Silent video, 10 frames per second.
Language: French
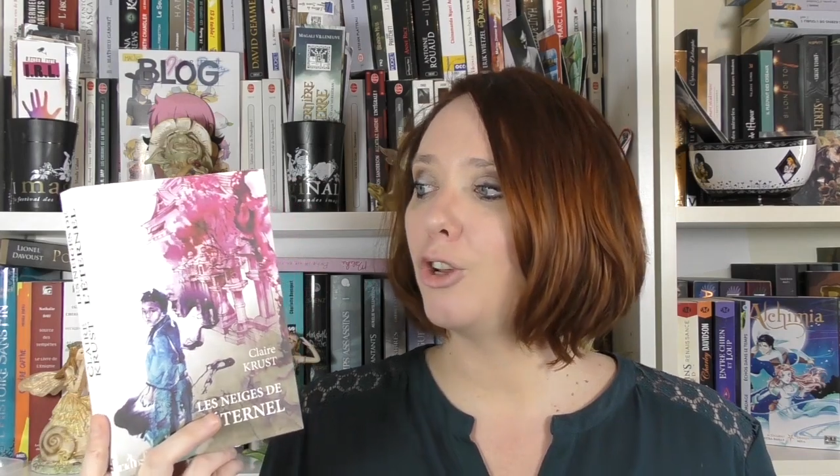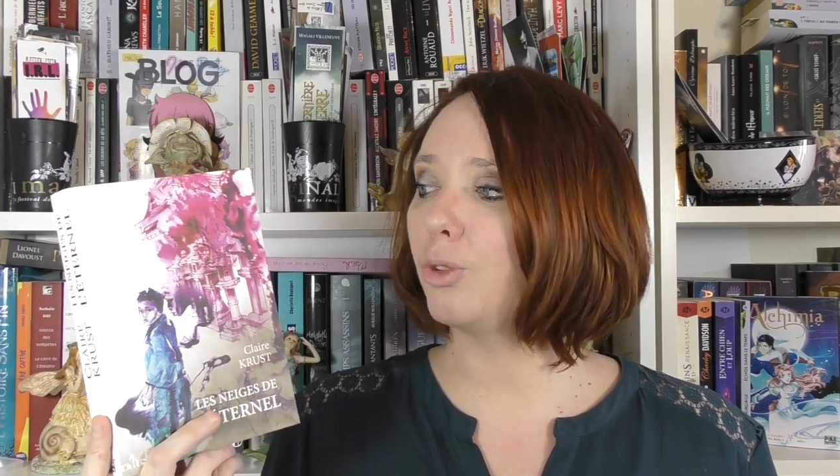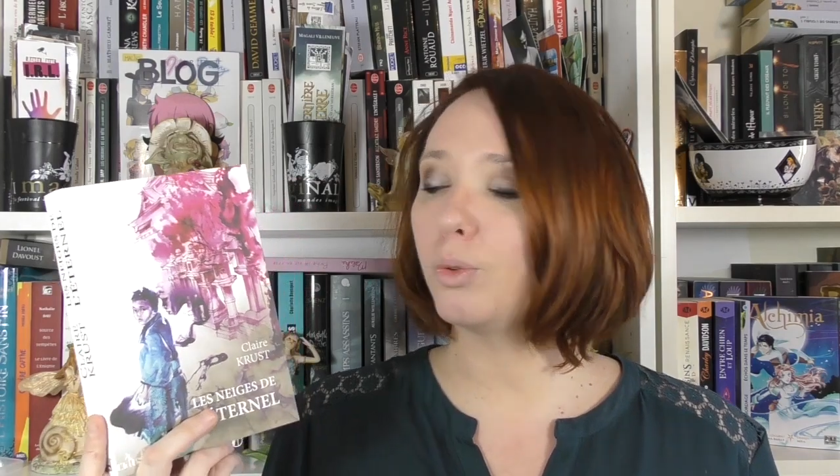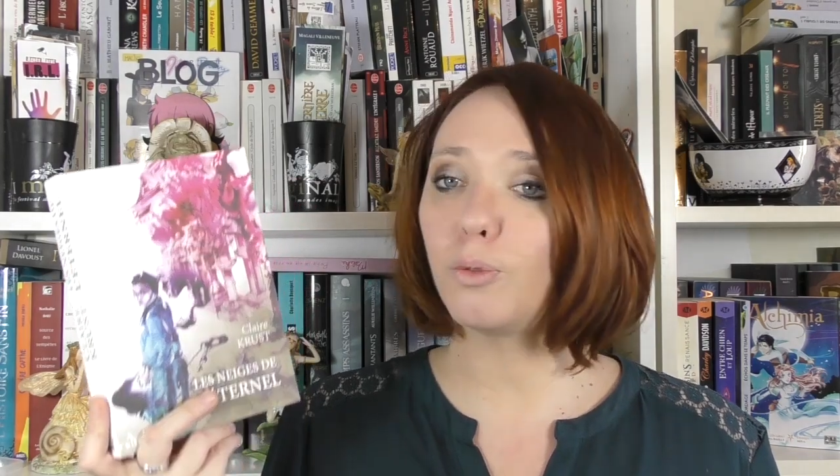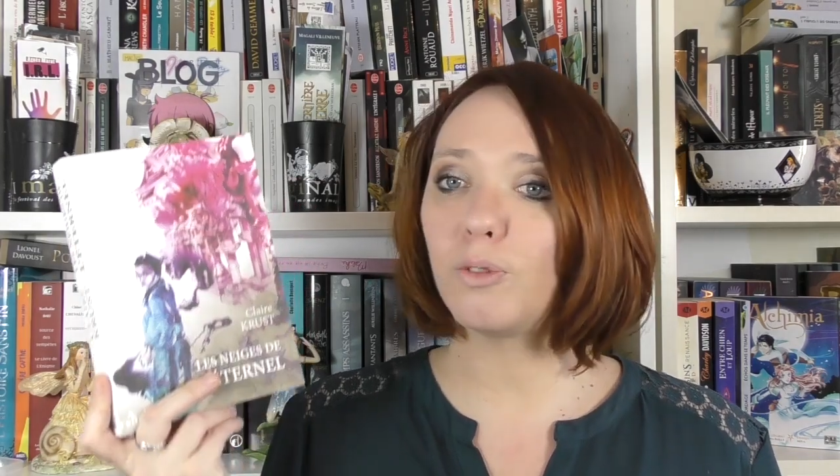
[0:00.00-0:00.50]

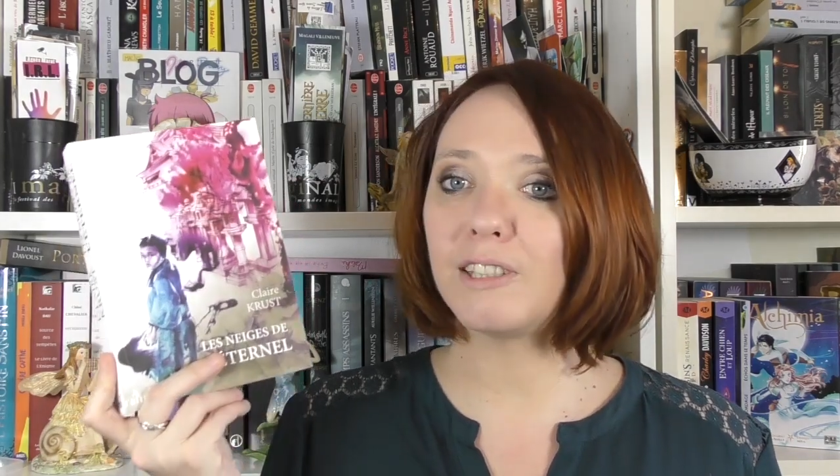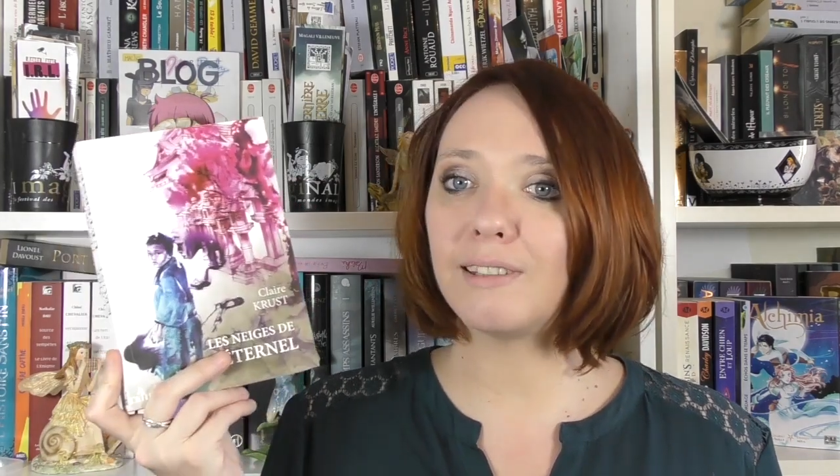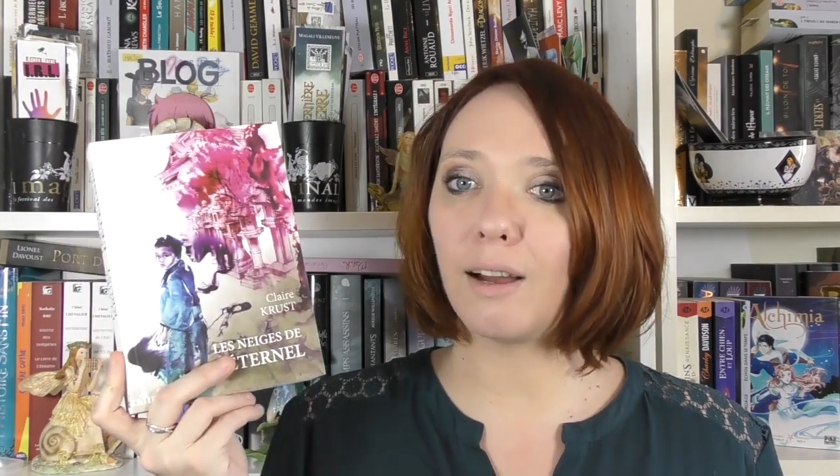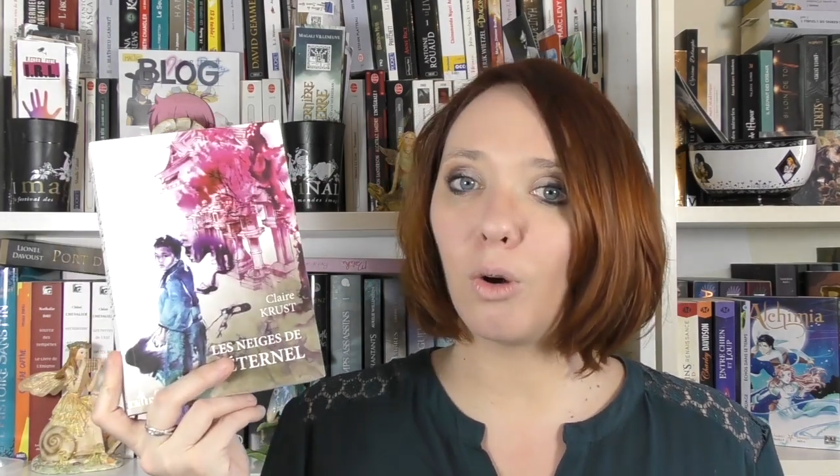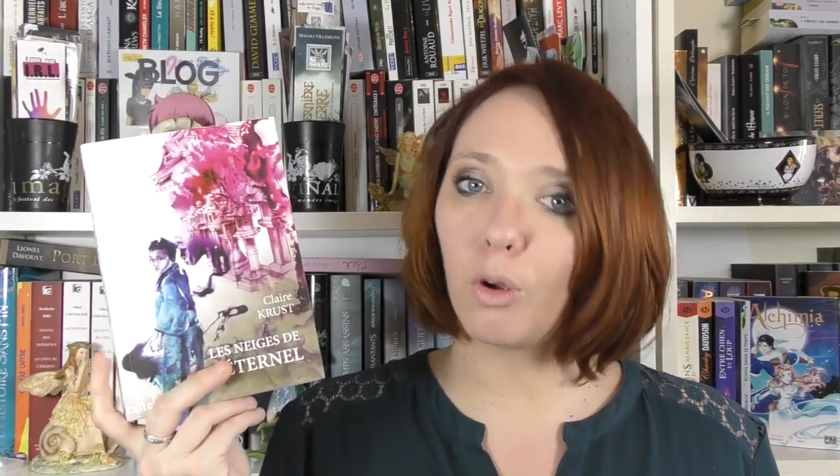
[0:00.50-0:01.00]
Je trouve que
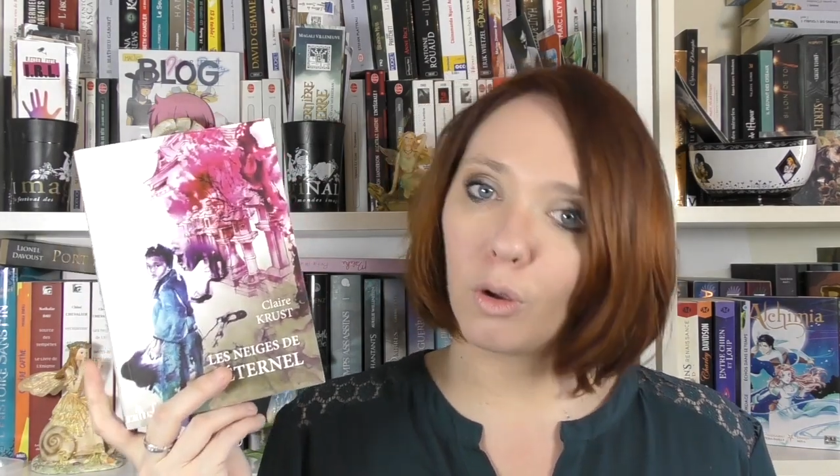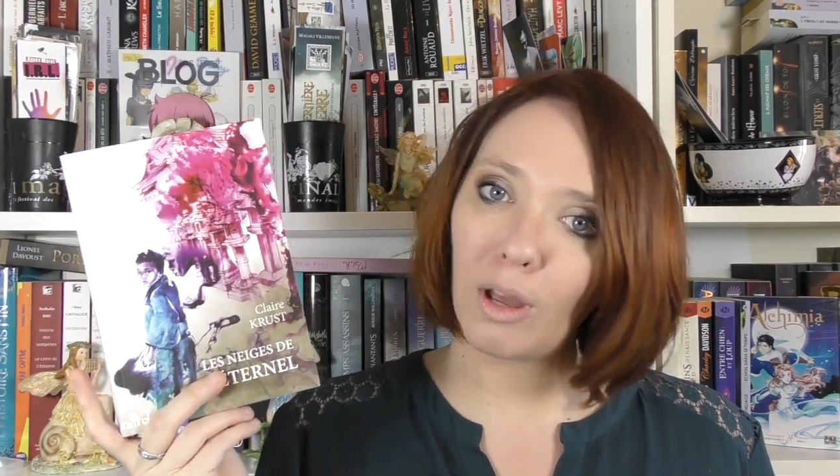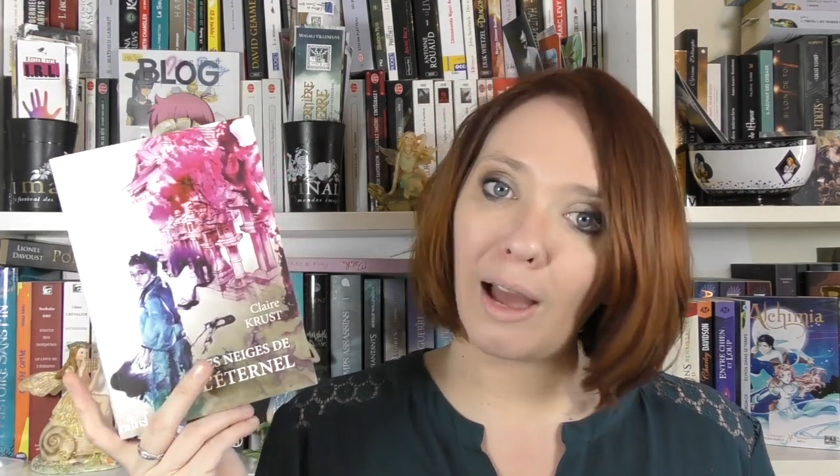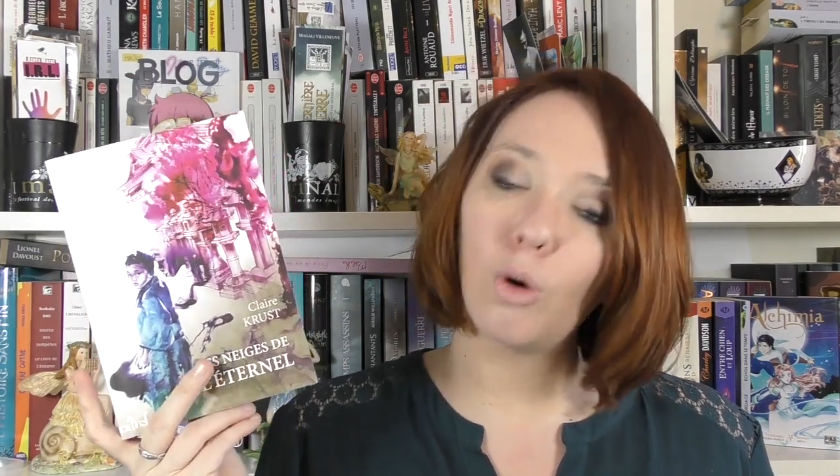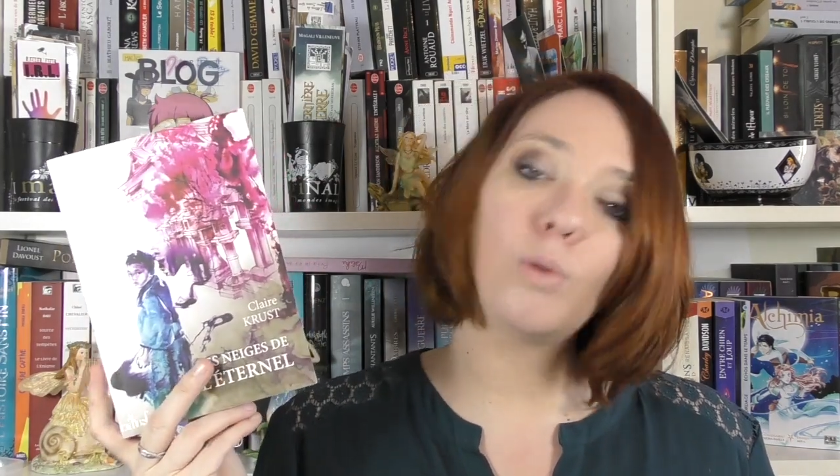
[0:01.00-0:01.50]
c'est un,
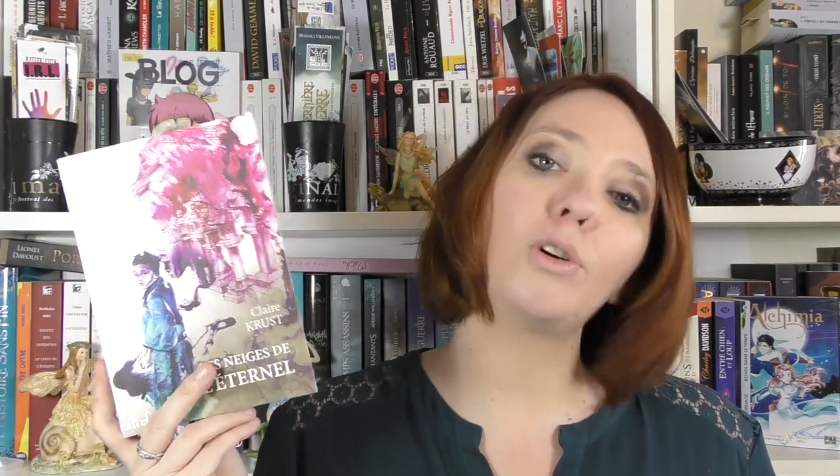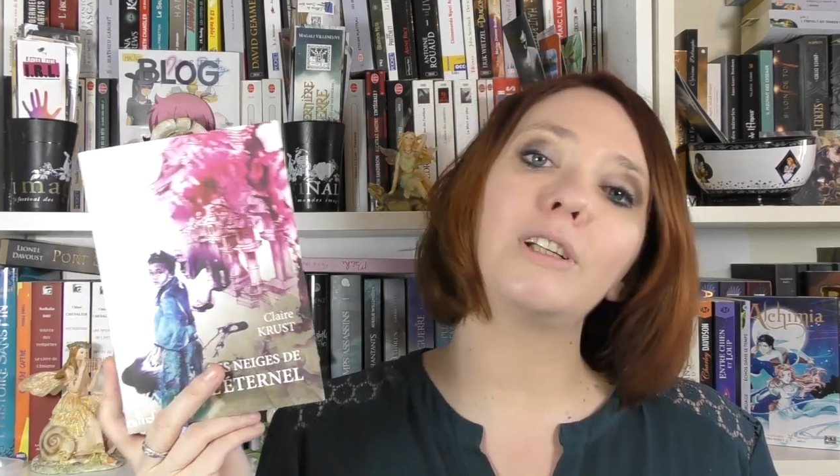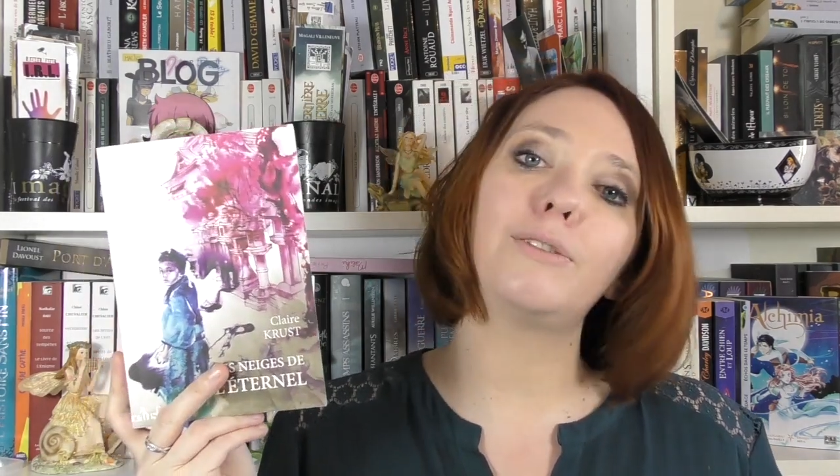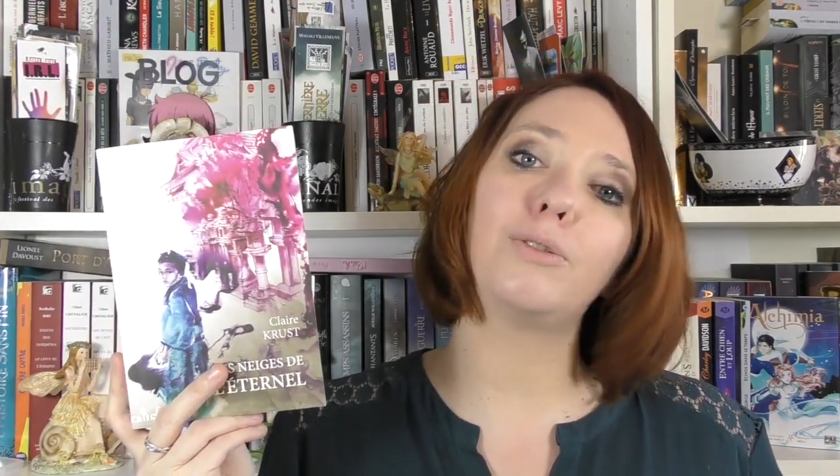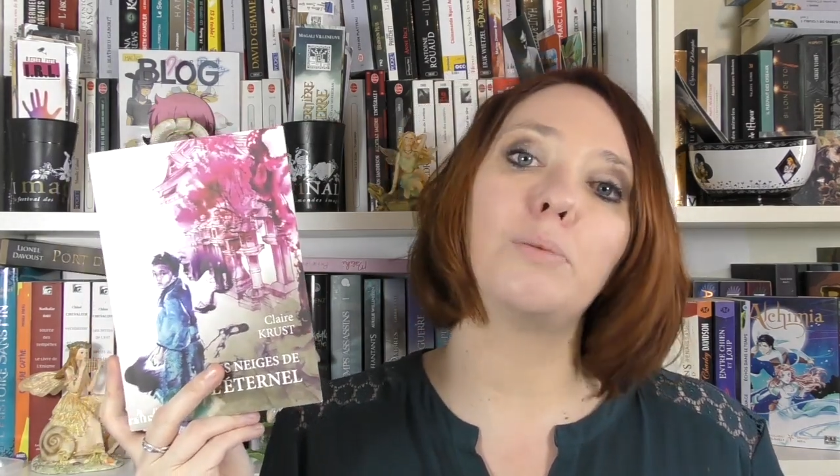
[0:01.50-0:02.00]
un
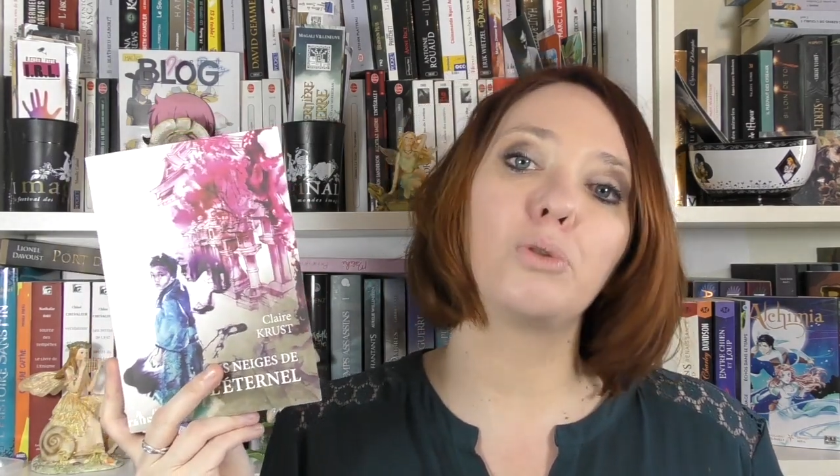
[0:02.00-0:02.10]
roman qu'il faut